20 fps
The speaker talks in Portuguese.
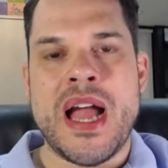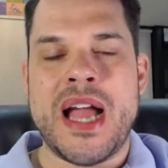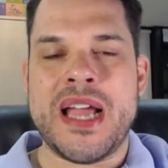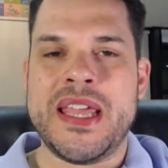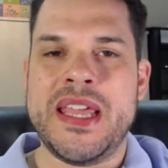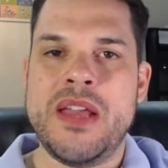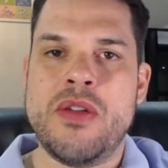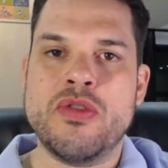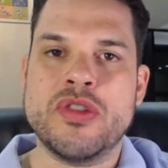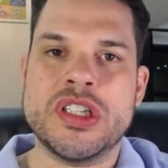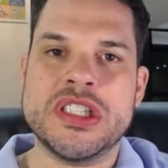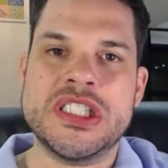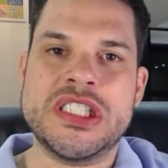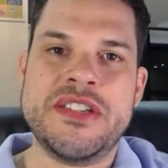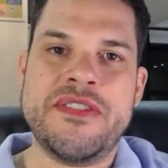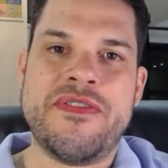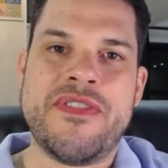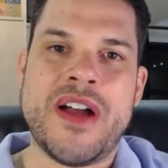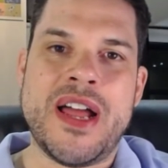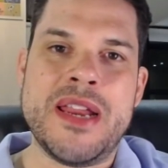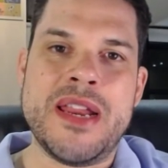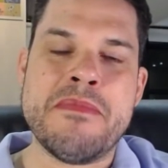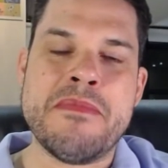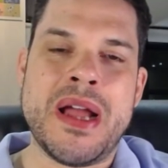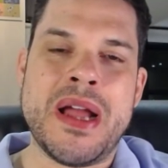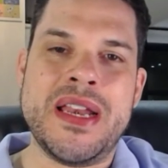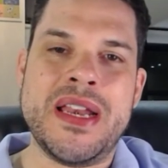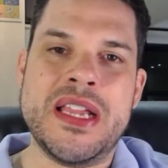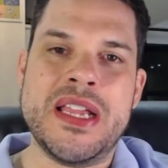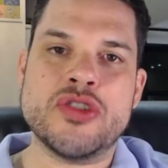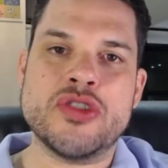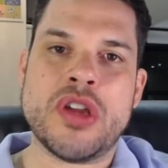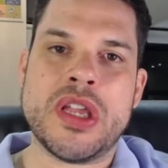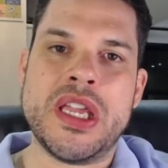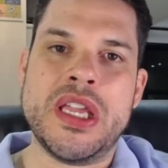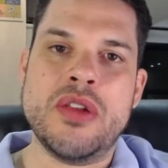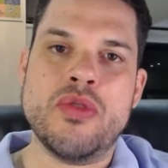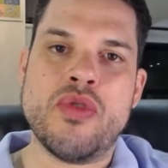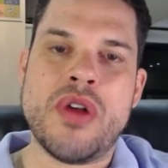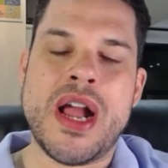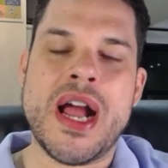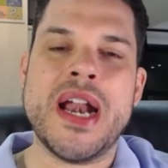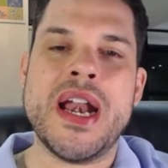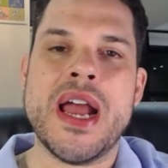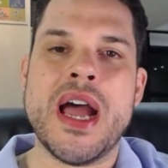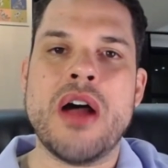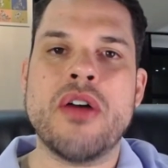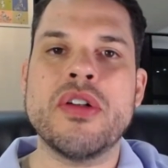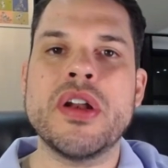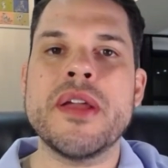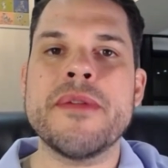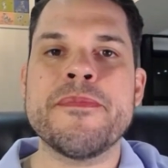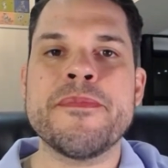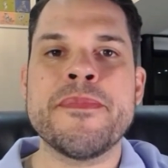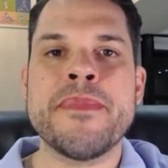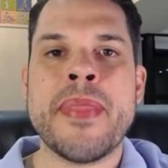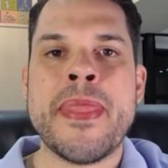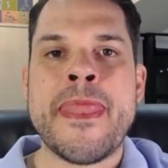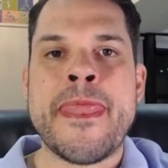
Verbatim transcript: Aqui quando a gente fala em manejo aqui no canal, né?